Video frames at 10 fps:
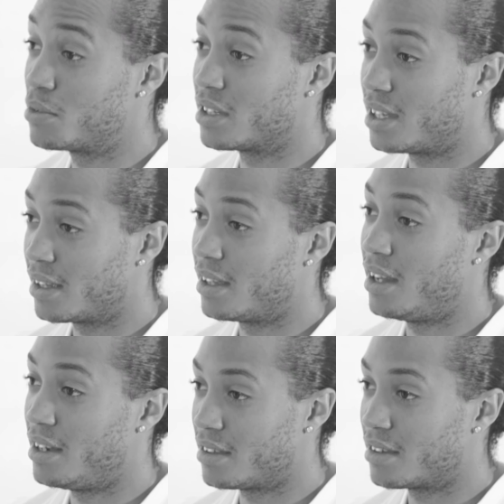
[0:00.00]
besoin
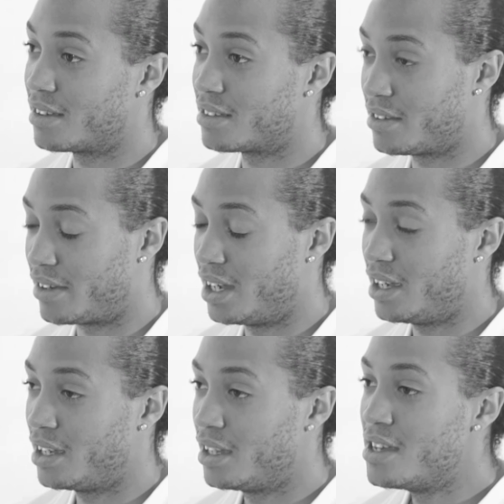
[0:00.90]
d'adrénaline, c'est vrai.
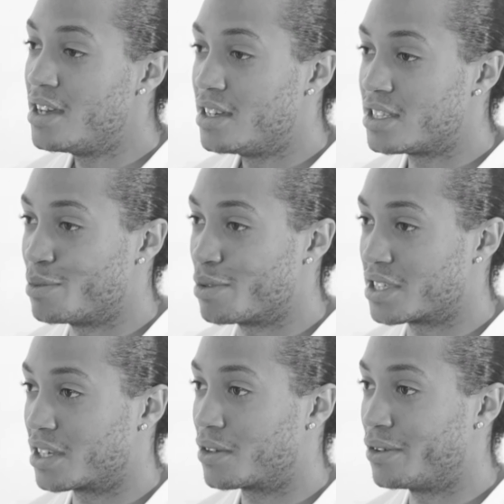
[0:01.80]
C'est pour
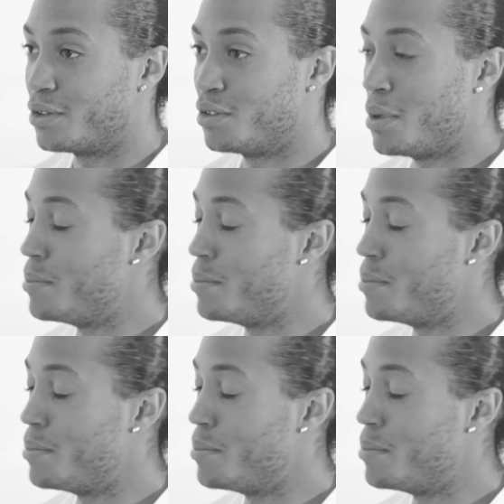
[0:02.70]
ça que mes